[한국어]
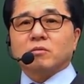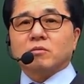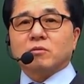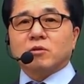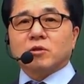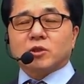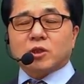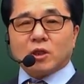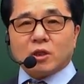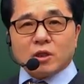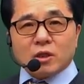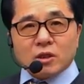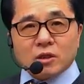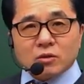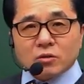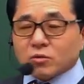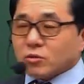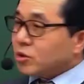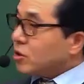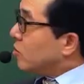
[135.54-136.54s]

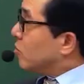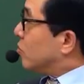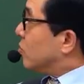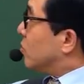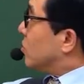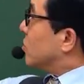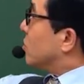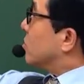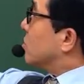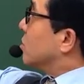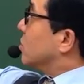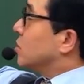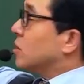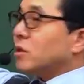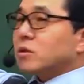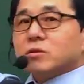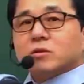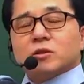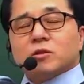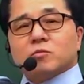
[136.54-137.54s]
1차는 어떻게 보면
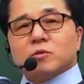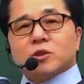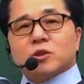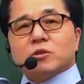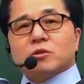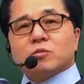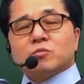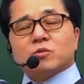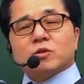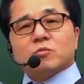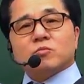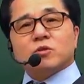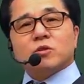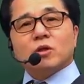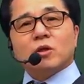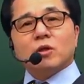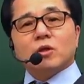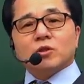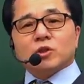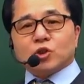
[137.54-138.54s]
이제는 CBT 시험 되면
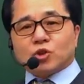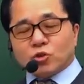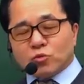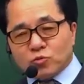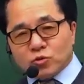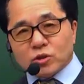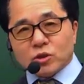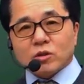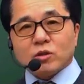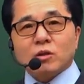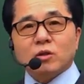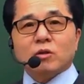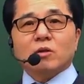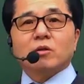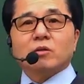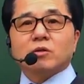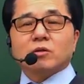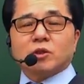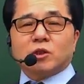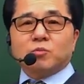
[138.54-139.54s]
기출문제
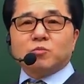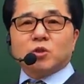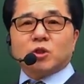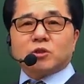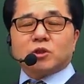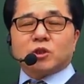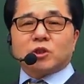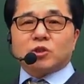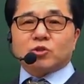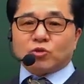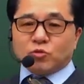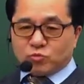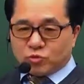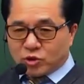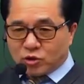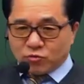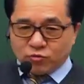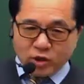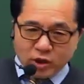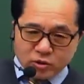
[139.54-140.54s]
10년치
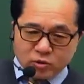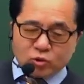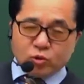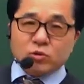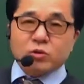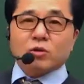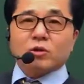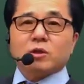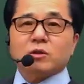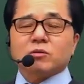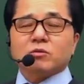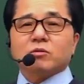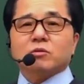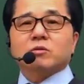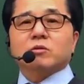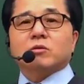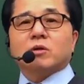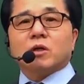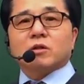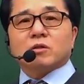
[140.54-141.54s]
기출문제 확 돌려가지고
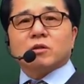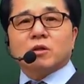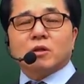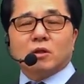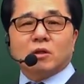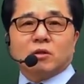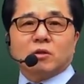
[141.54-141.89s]
그거 한